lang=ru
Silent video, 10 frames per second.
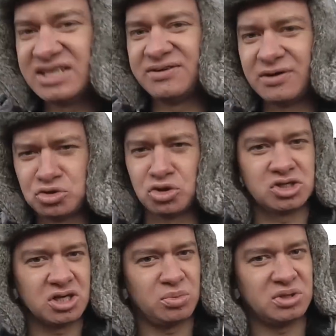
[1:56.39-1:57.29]
Она
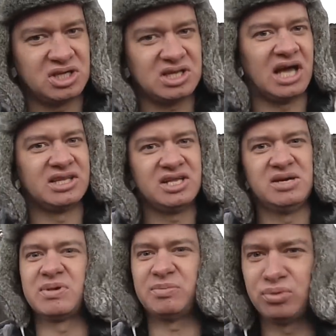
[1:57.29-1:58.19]
вахтерша работает, она
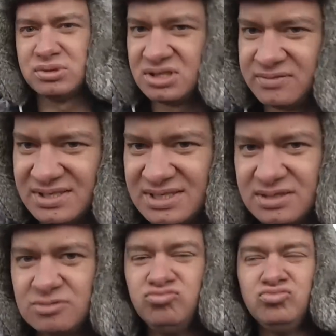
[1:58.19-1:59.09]
не пропустит,
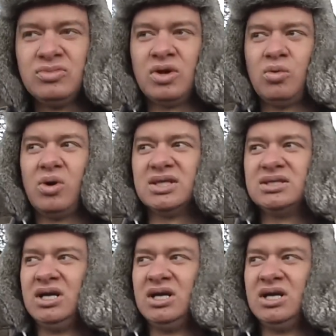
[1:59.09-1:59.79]
Вася. Вот.